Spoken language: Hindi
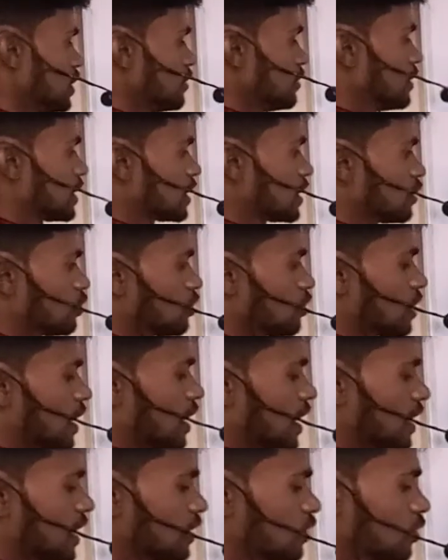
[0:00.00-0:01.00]
बटे दो
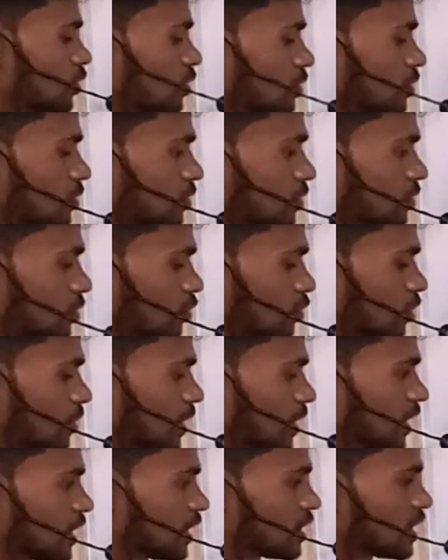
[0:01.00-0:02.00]
घात दो नौ
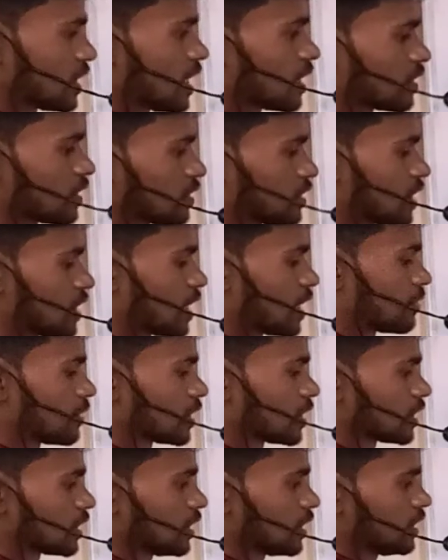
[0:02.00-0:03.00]
बटे चार चार
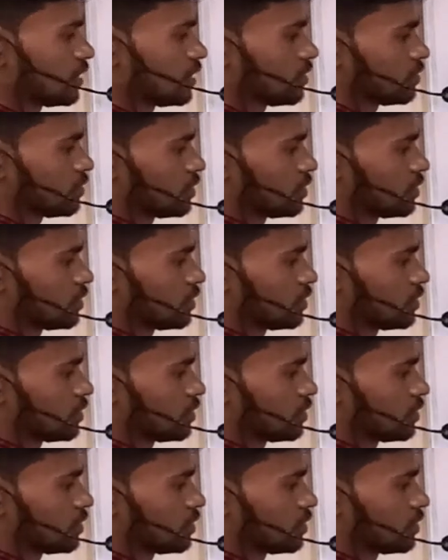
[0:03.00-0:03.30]
बटे तीन